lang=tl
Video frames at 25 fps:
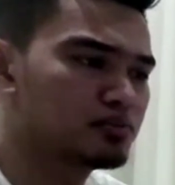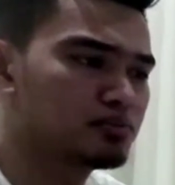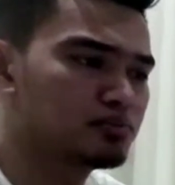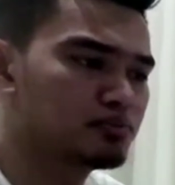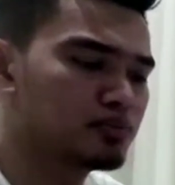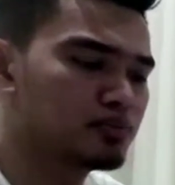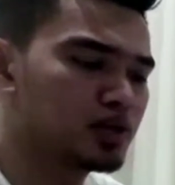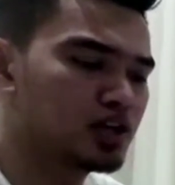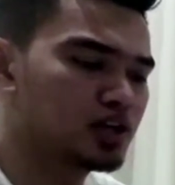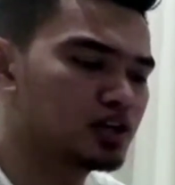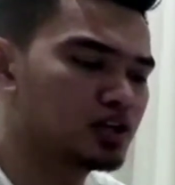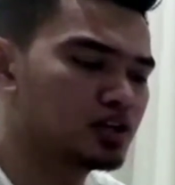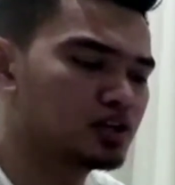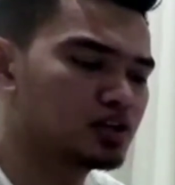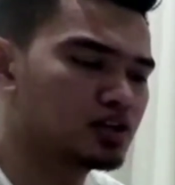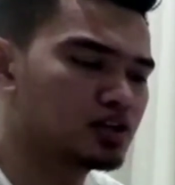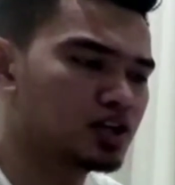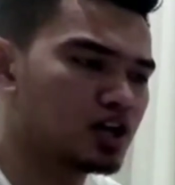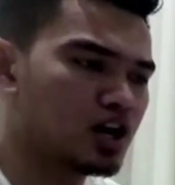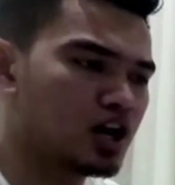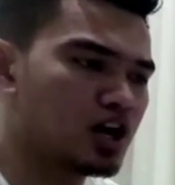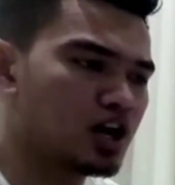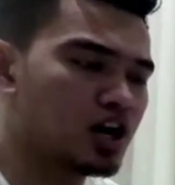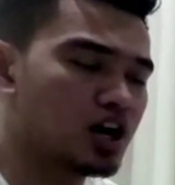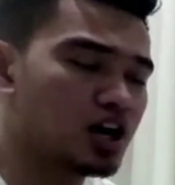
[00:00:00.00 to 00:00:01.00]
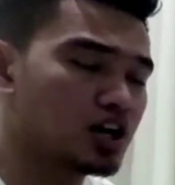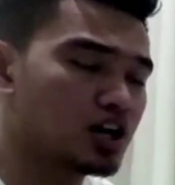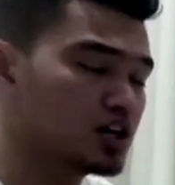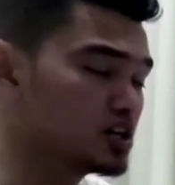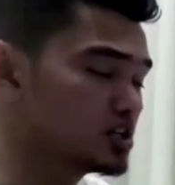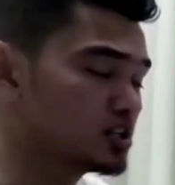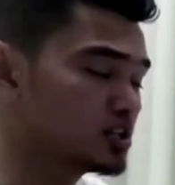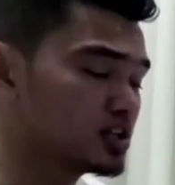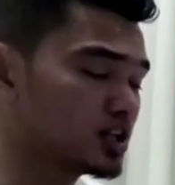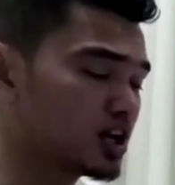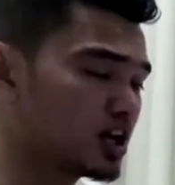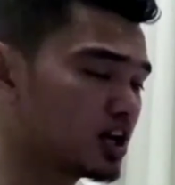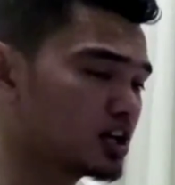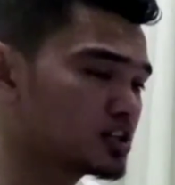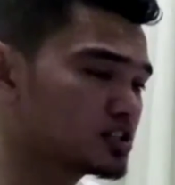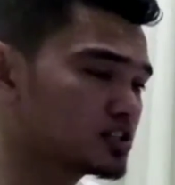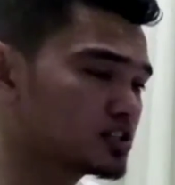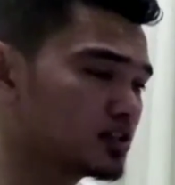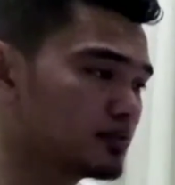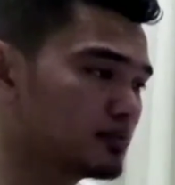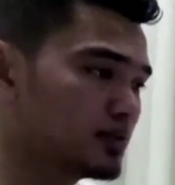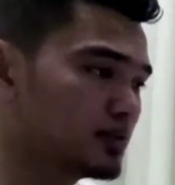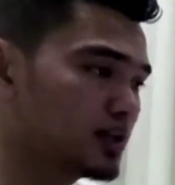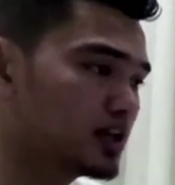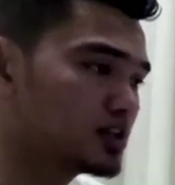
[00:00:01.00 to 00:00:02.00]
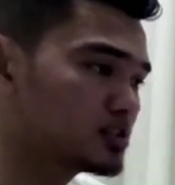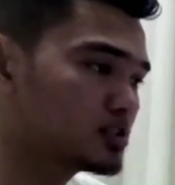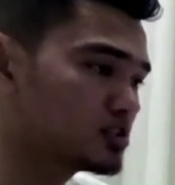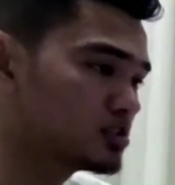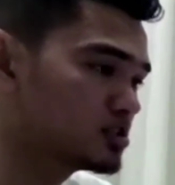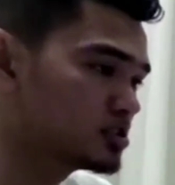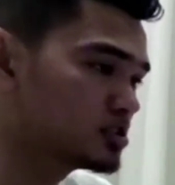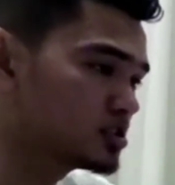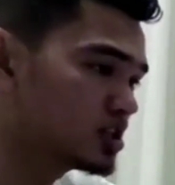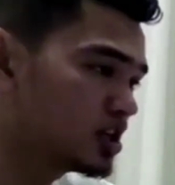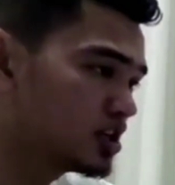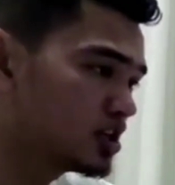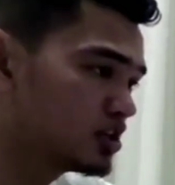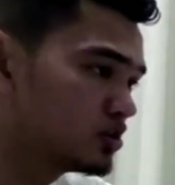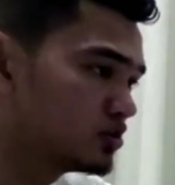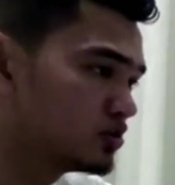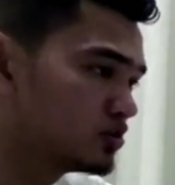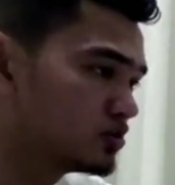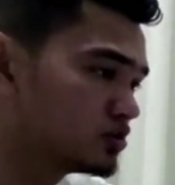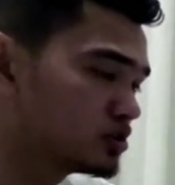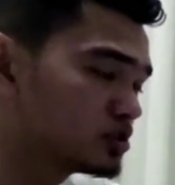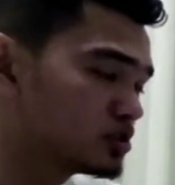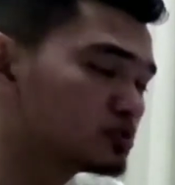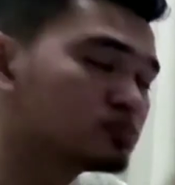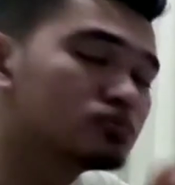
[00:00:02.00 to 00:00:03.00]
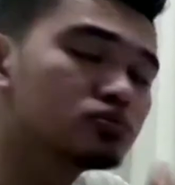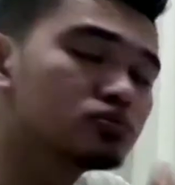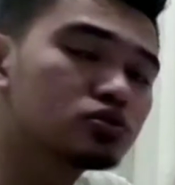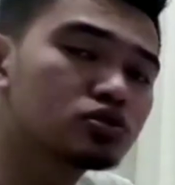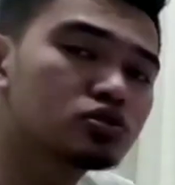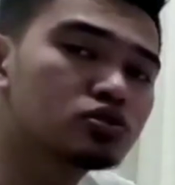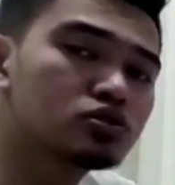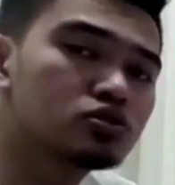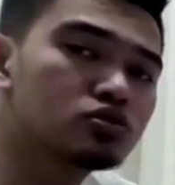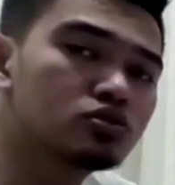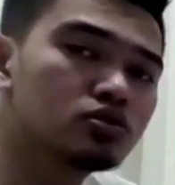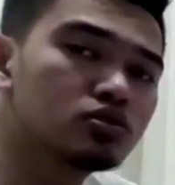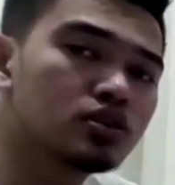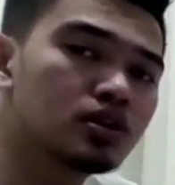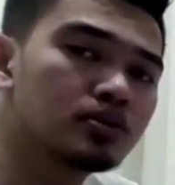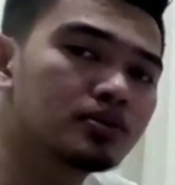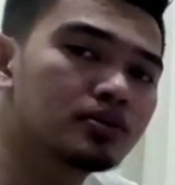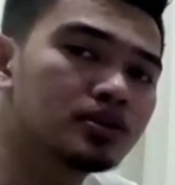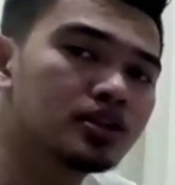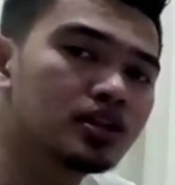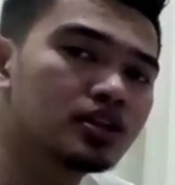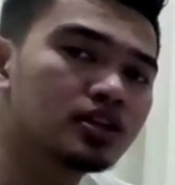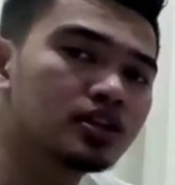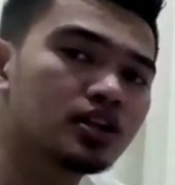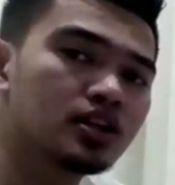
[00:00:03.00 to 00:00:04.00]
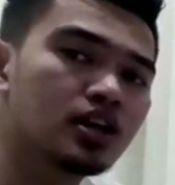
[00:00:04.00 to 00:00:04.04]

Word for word: may, nakaka, naka-stabilizer siya yung smooth yung gamitan